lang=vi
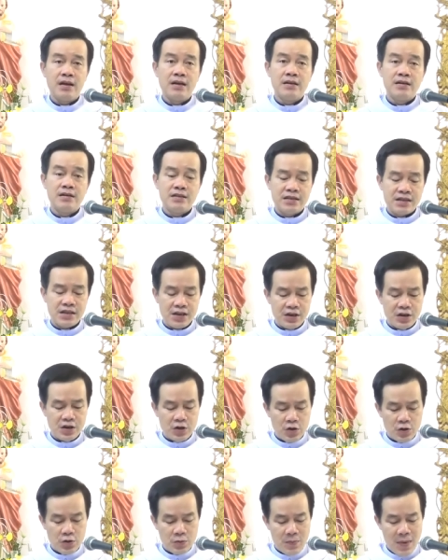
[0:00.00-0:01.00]

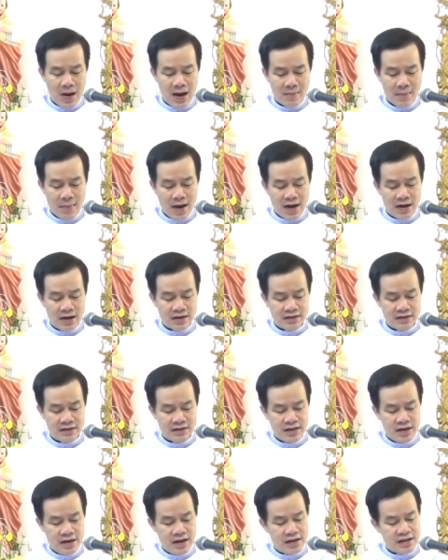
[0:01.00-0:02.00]
Zerubbabel
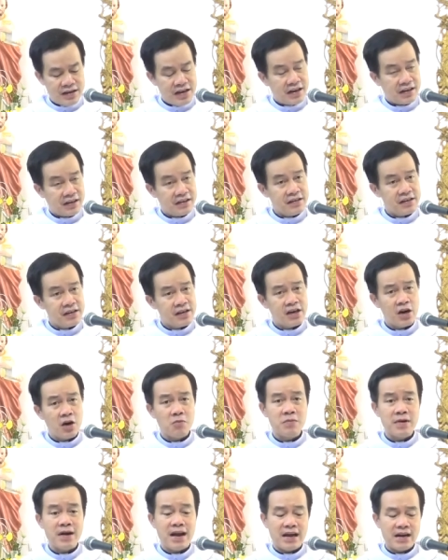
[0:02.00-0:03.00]
vẫn
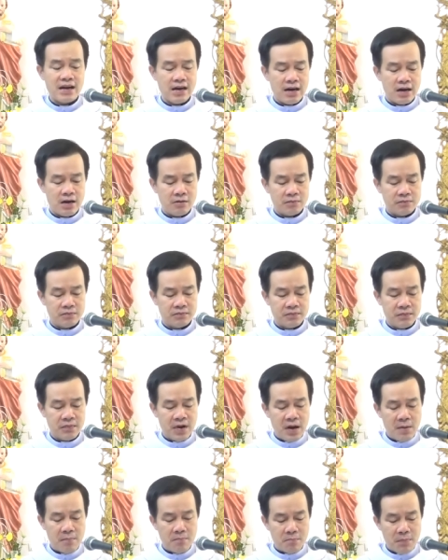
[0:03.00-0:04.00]
không nản lòng
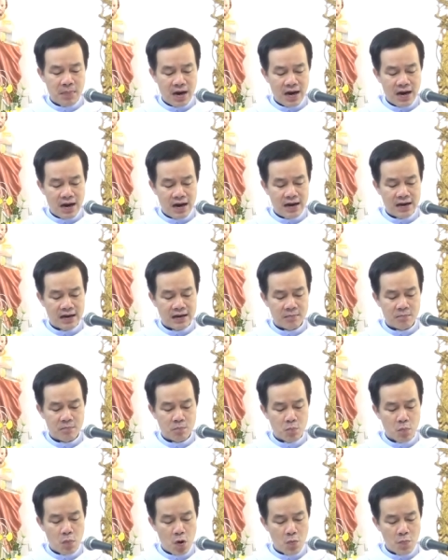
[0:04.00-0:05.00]
Mà
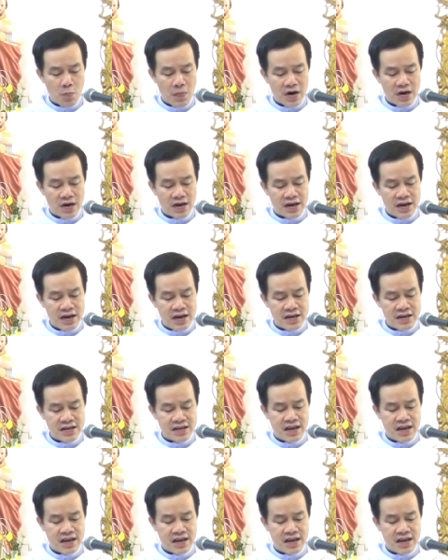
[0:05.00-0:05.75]
một mực kiên